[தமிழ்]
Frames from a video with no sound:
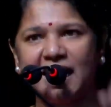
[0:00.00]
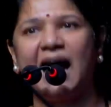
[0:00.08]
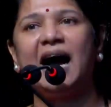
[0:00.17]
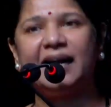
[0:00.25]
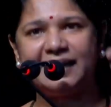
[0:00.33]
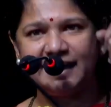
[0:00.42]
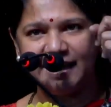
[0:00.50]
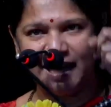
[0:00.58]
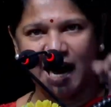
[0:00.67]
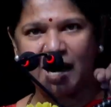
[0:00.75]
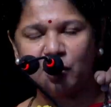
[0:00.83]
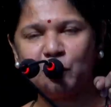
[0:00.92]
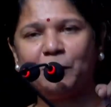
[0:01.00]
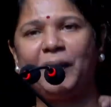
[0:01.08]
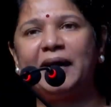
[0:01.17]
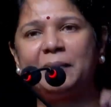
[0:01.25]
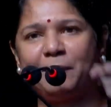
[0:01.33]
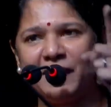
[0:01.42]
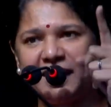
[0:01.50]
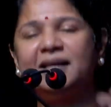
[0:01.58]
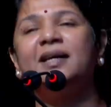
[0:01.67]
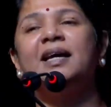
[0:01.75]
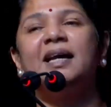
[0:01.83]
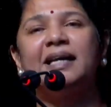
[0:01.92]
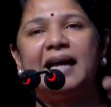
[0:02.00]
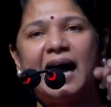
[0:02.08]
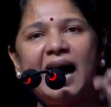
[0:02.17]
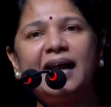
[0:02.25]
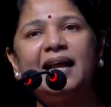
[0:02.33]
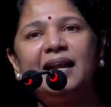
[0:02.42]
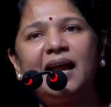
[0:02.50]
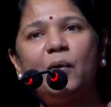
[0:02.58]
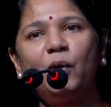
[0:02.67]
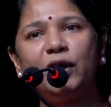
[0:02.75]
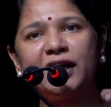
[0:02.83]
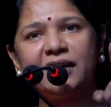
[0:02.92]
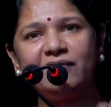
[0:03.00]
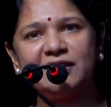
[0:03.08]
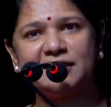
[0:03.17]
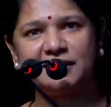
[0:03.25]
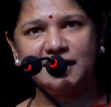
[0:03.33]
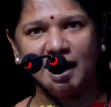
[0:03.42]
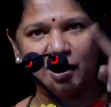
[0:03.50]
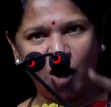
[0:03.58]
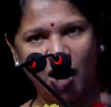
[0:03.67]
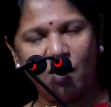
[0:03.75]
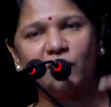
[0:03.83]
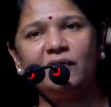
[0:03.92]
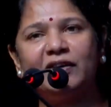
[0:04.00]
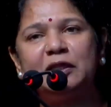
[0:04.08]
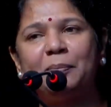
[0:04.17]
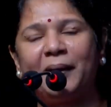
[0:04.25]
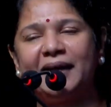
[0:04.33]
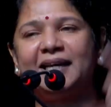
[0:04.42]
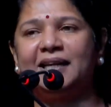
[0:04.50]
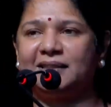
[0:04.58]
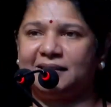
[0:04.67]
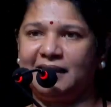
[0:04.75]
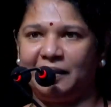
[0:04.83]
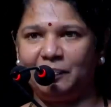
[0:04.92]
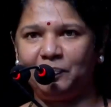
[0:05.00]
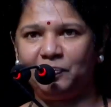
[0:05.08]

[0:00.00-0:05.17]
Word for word: காட்டி நானும் படிப்பேன்னு யாரெல்லாம் ஒடுக்கி வச்சிருந்தாங்களோ அவங்க வந்து படிக்கிறதுக்கு தான்